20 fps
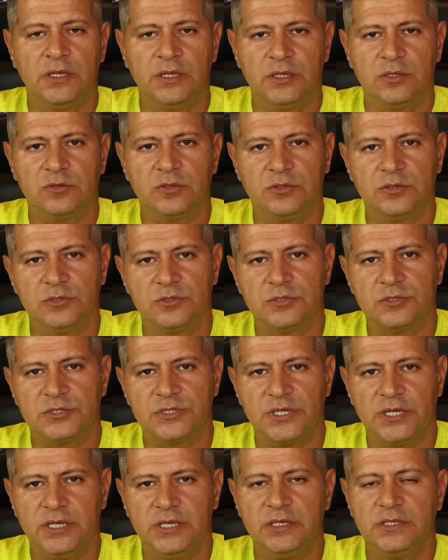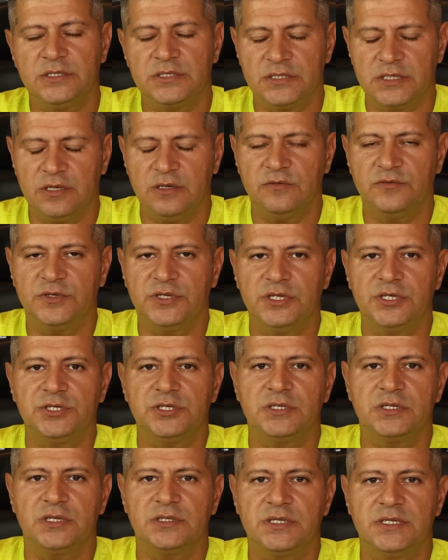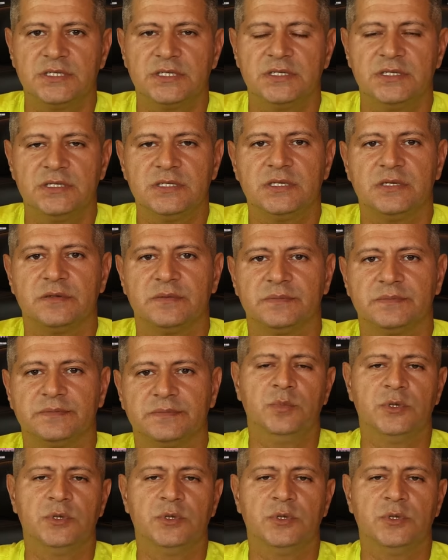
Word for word: e todos os links eu vou deixar na descrição.